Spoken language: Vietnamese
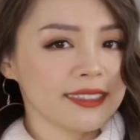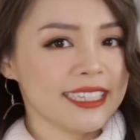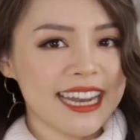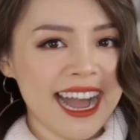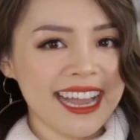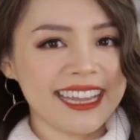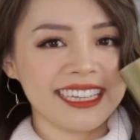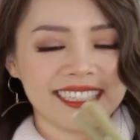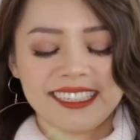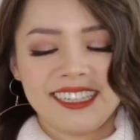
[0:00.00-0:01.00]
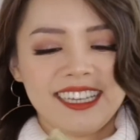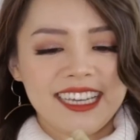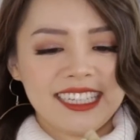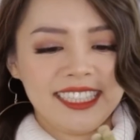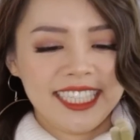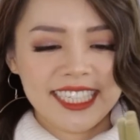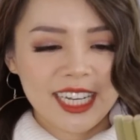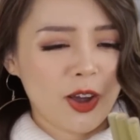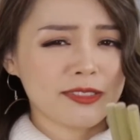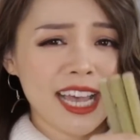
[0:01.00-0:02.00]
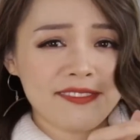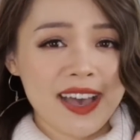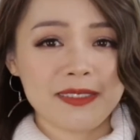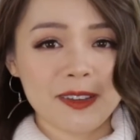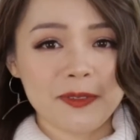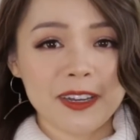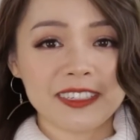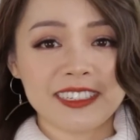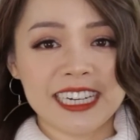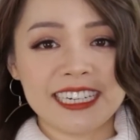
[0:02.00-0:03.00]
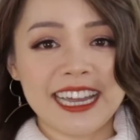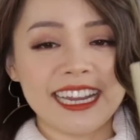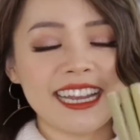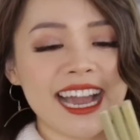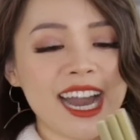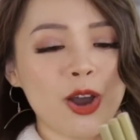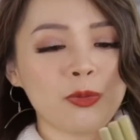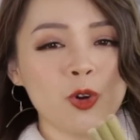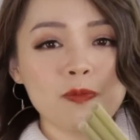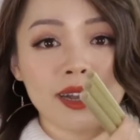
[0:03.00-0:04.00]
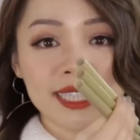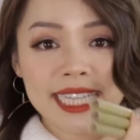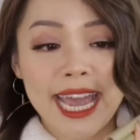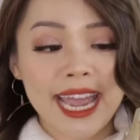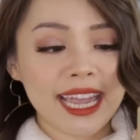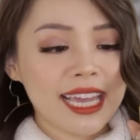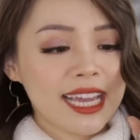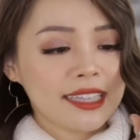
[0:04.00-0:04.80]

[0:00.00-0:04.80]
thì đây trinh lại có giải pháp cho mọi người đấy là ống hút bằng tre